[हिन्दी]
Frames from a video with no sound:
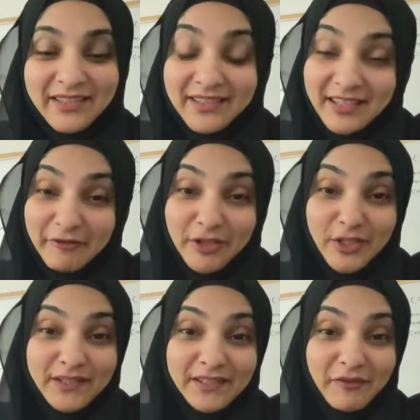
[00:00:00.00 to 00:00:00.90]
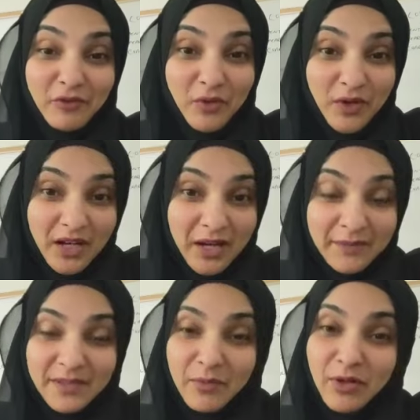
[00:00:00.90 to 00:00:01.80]
जिसकी वजह से वो
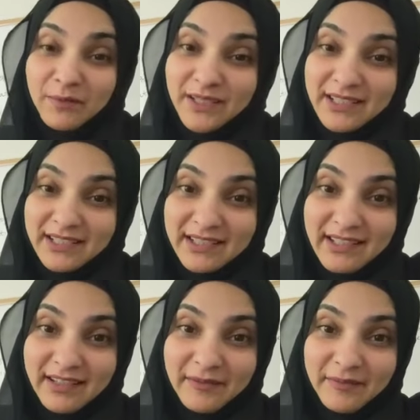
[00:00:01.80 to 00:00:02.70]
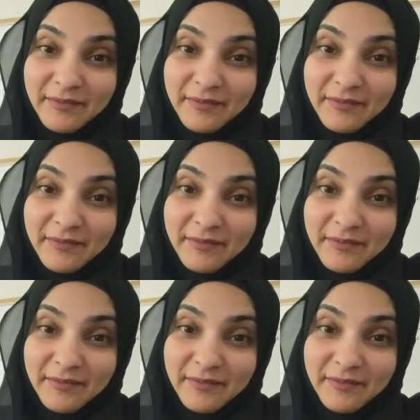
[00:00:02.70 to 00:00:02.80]
आपसे मोहब्बत करती है